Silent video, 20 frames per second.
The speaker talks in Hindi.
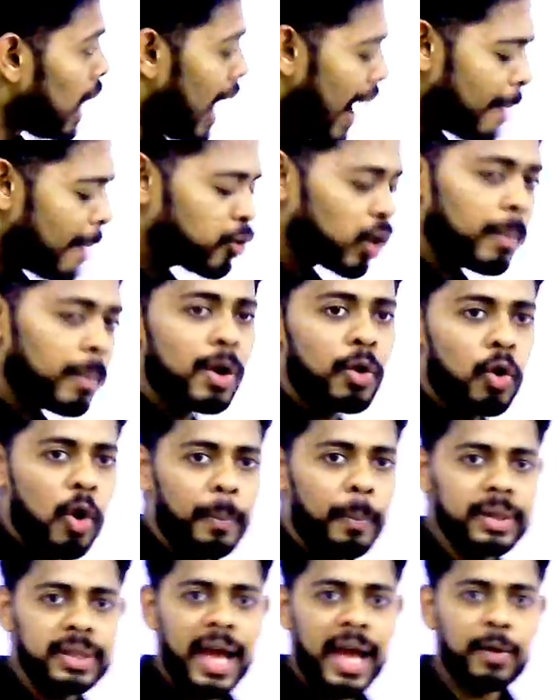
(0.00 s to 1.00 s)
आप सभी को
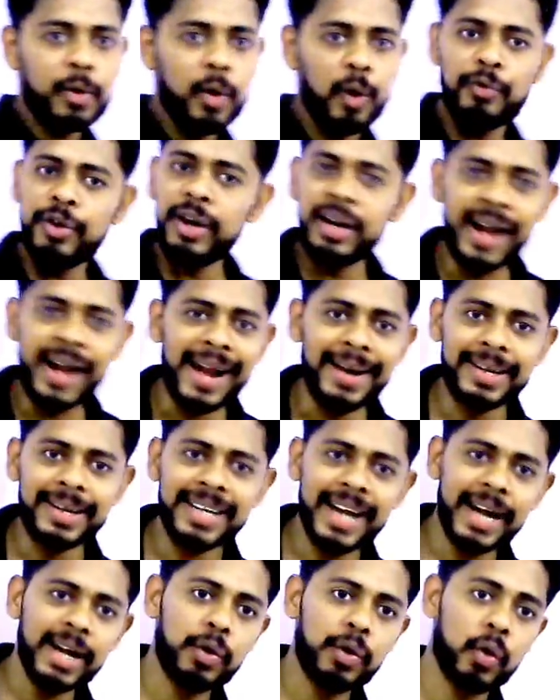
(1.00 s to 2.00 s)
पता है कोविड
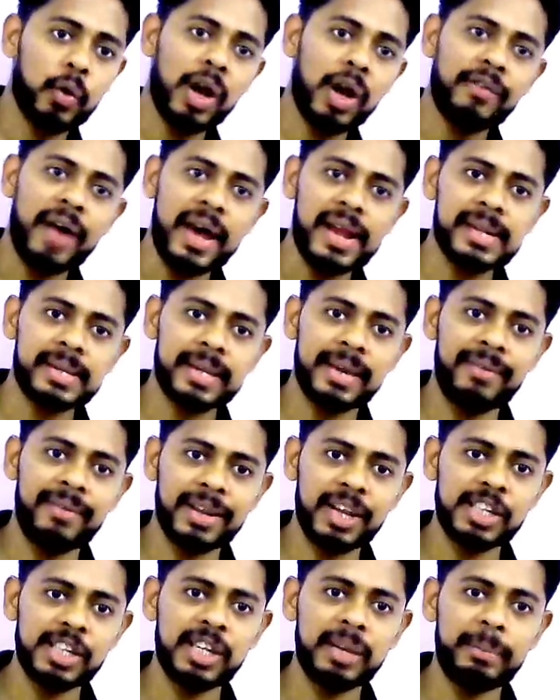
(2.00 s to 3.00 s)
19 यानी कोरोना वायरस के
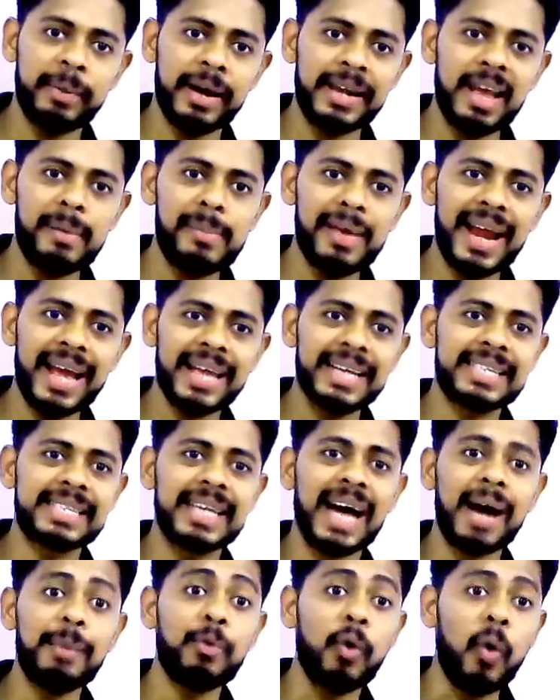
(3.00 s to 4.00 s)
वजह से भैया मेरा
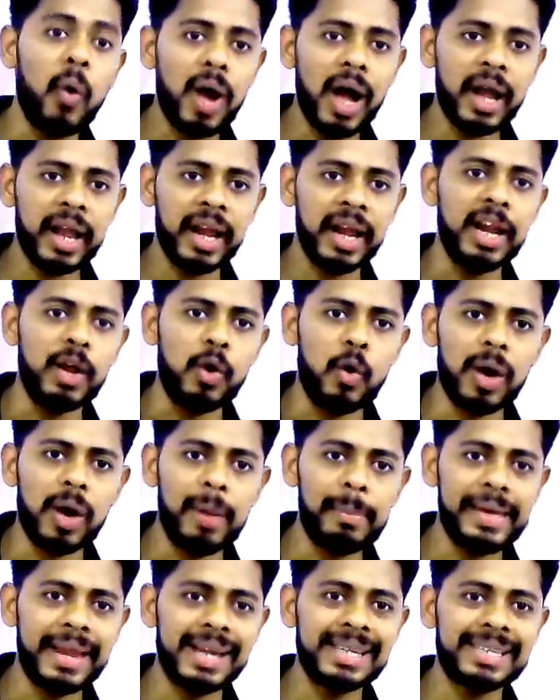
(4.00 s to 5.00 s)
एग्जाम होगा कि नहीं होगा
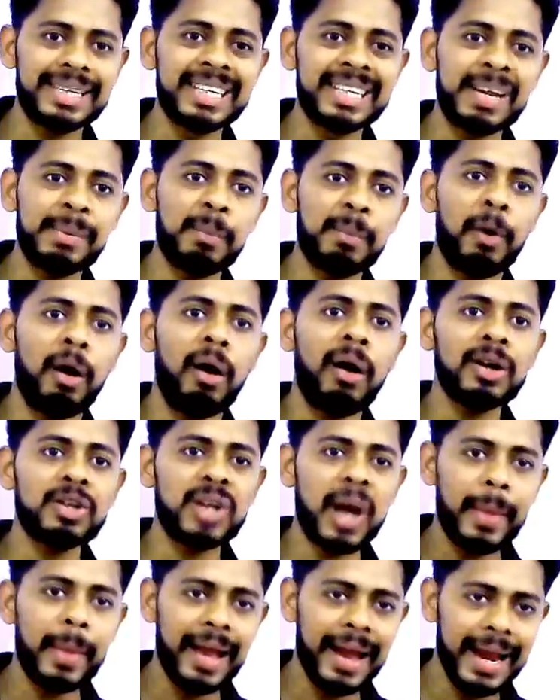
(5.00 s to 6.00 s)
मेरे सिटी में बहुत
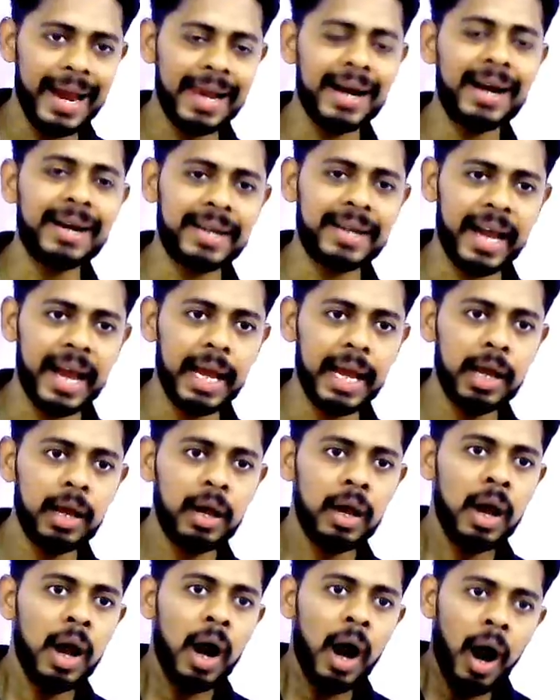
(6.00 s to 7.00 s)
ज्यादा अलर्ट है
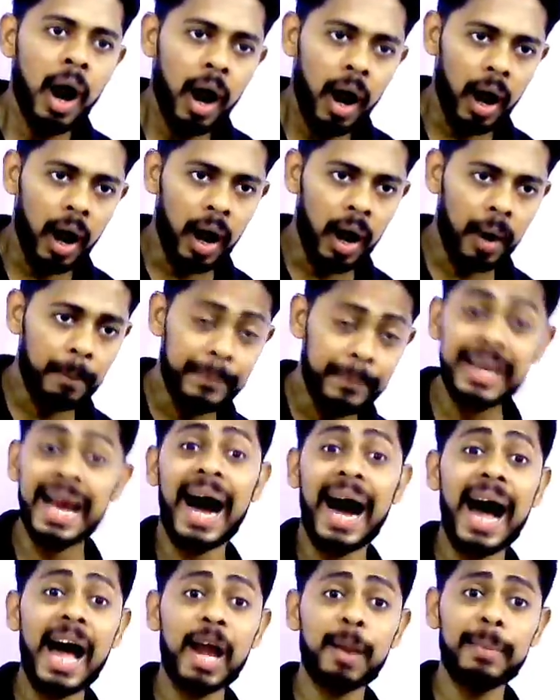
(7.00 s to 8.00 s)

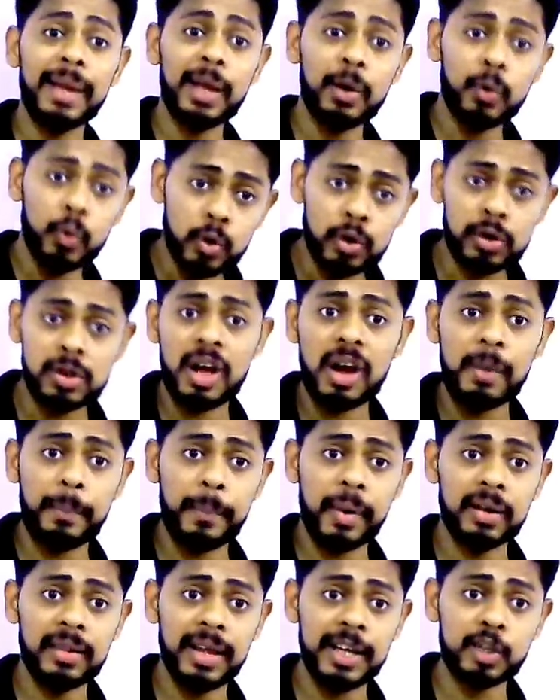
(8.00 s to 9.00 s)
बिहार में उत्तर
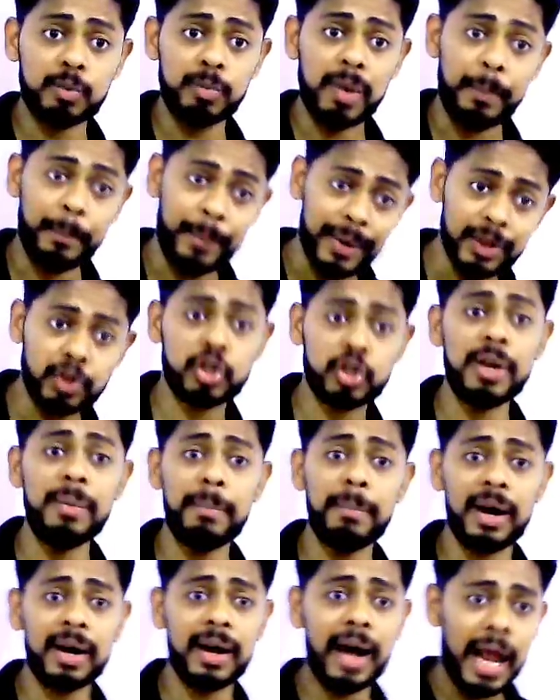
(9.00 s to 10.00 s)
प्रदेश में
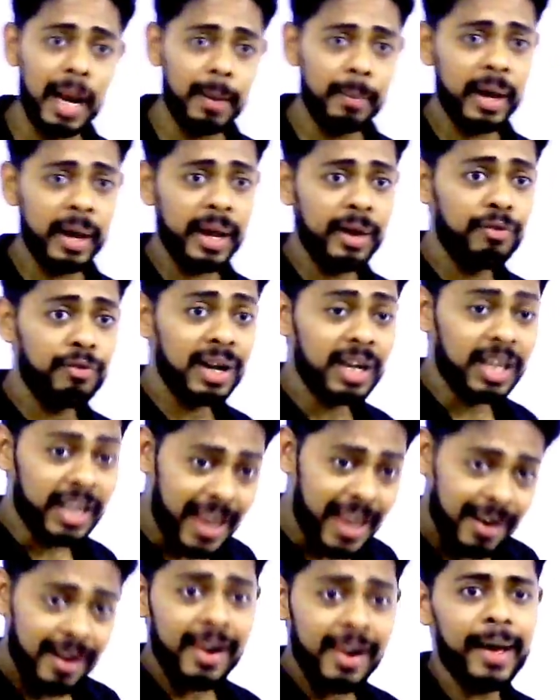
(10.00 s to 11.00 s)
पश्चिम बंगाल में इवन
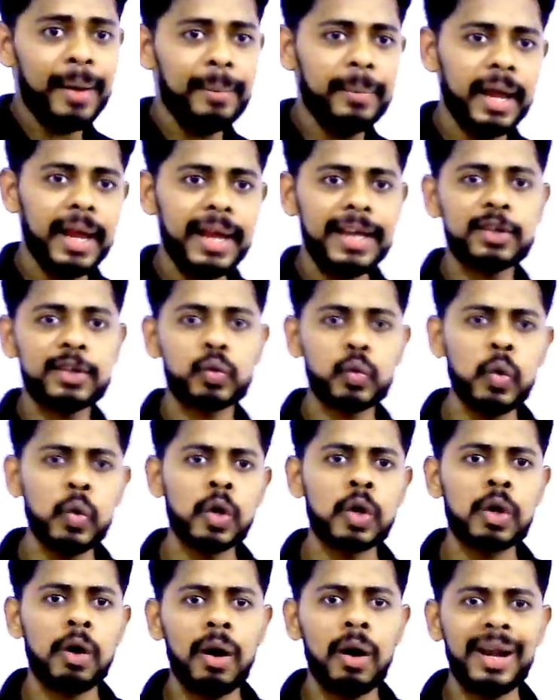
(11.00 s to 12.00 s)
केरला में
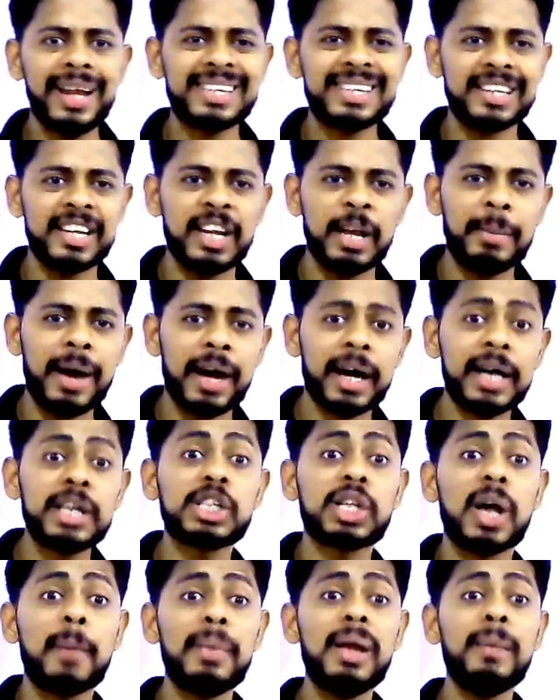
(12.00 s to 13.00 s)
स्कूल कॉलेज सिनेमाघर
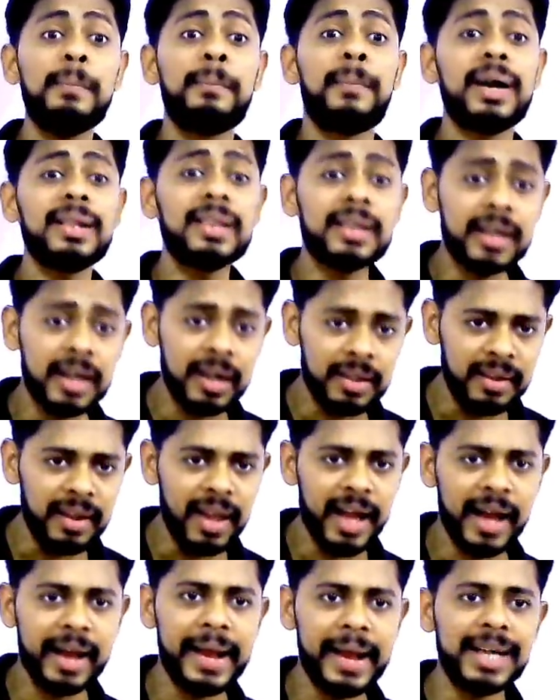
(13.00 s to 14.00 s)
सभी बंद कर
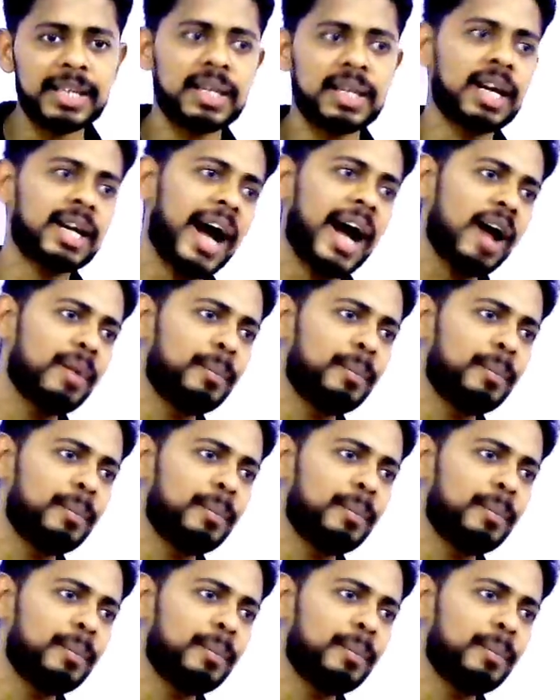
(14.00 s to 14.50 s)
दिया गया सरकार